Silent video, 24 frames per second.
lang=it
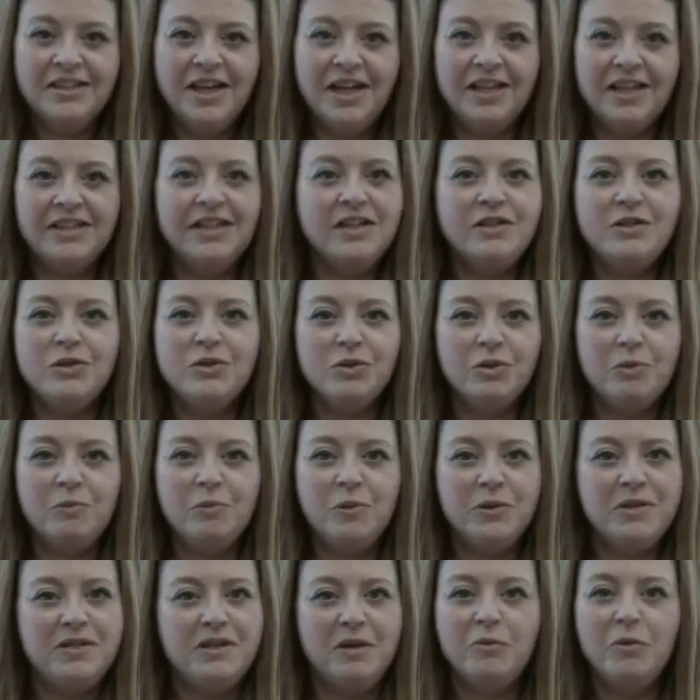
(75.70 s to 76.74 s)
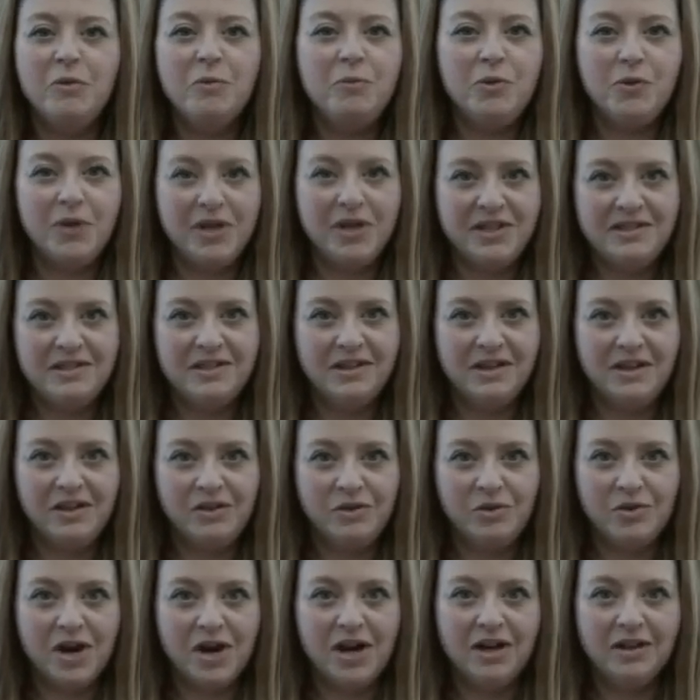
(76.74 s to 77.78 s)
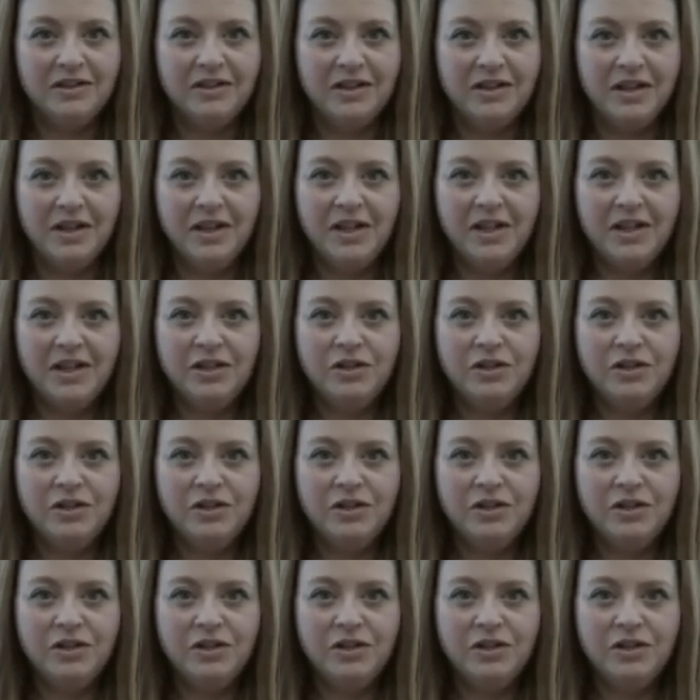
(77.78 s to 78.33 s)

adesso non possiamo più essere ignorate.